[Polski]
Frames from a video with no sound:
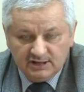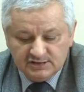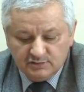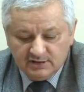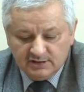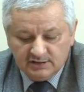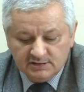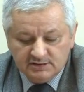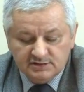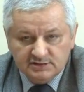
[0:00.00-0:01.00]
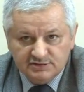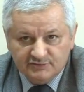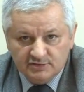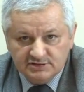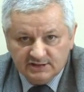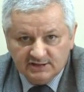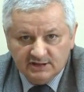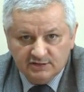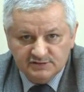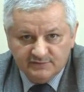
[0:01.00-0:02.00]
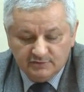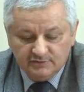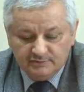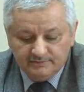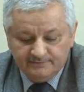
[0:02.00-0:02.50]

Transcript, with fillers: realizuje swoją strategię rozwoju.